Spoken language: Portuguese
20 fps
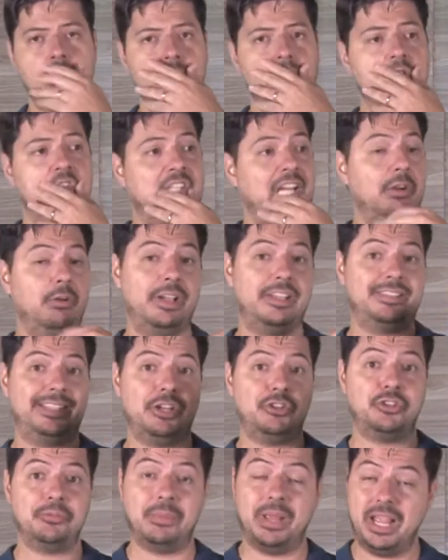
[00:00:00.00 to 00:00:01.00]
saiu
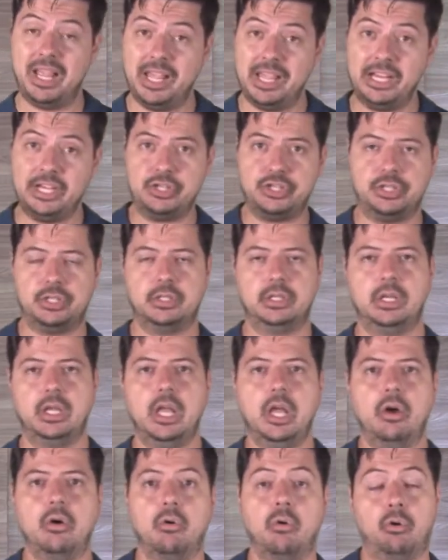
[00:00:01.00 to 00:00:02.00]
recentemente,
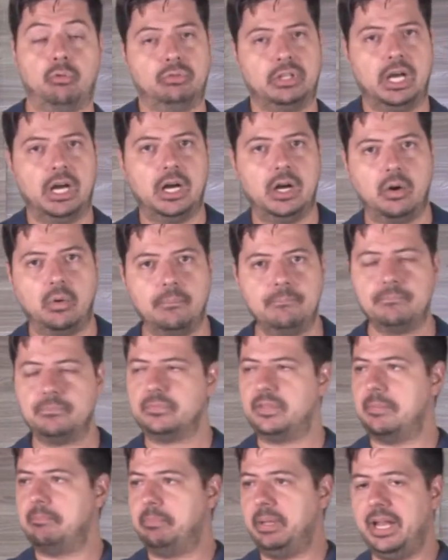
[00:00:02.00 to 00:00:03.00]
ou não,
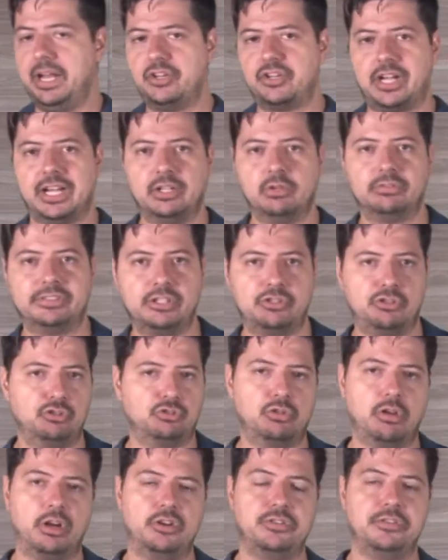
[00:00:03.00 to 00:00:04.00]
depende, cada um tem sua
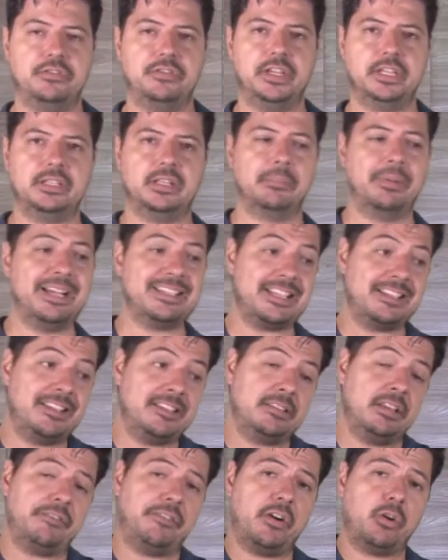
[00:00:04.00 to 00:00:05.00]
história de vida, mas às
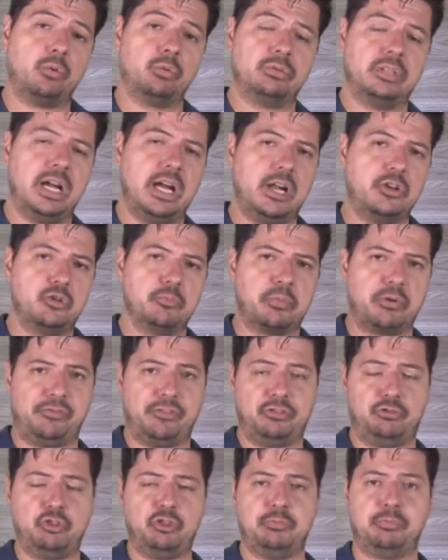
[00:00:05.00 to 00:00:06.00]
vezes na faculdade, o
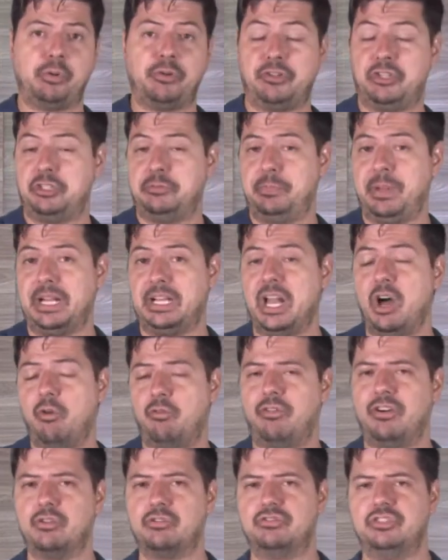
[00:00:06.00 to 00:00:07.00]
professor de processo penal
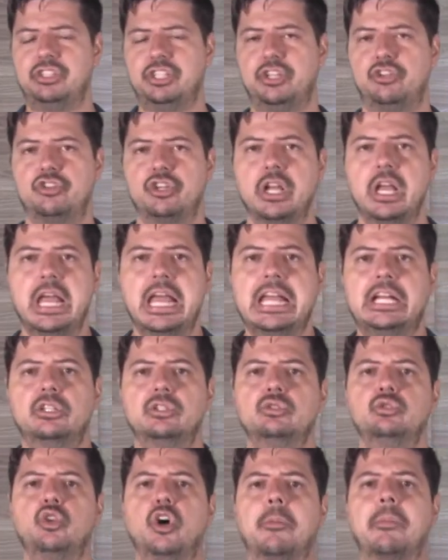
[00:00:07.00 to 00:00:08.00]
fala o seguinte:
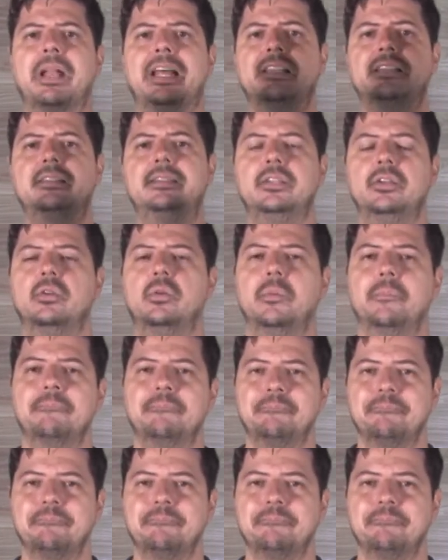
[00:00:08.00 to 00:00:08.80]
no Brasil,